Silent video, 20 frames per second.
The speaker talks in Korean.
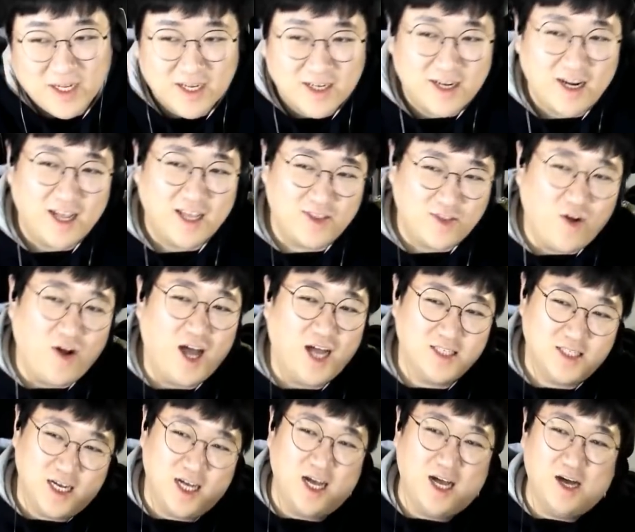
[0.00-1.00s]
그래 너
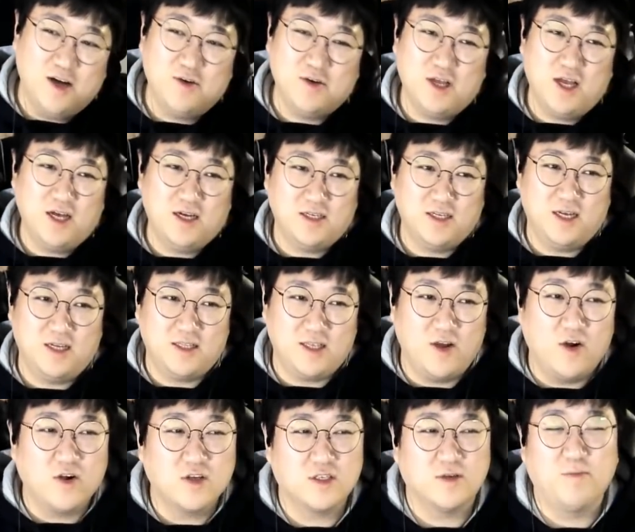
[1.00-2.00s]
하자 아우야 그냥 근데
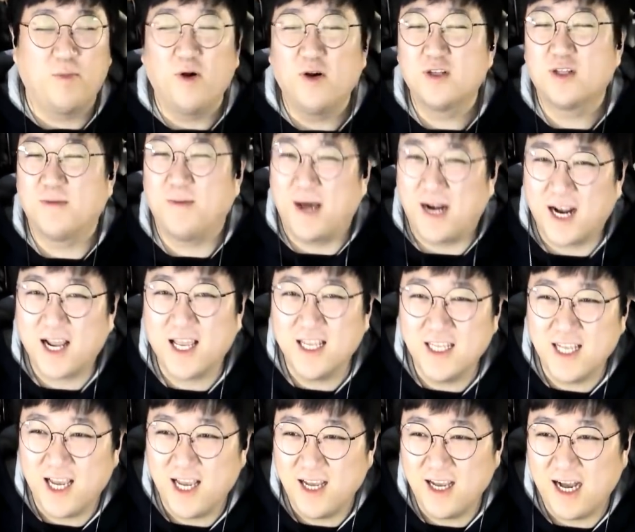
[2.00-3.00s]
여기서 뭘 더
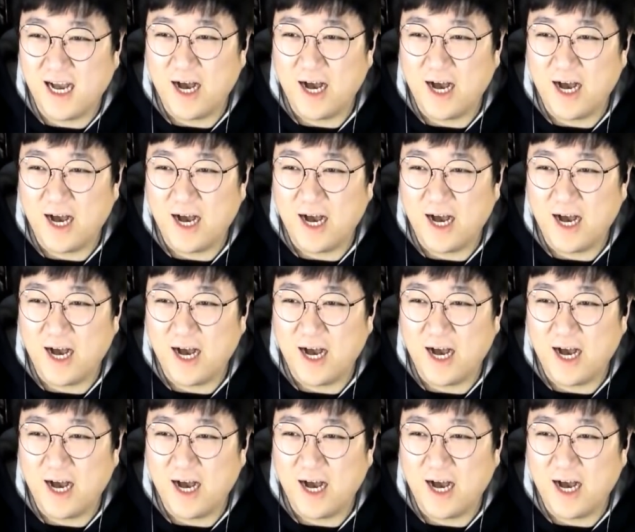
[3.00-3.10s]
바라겠냐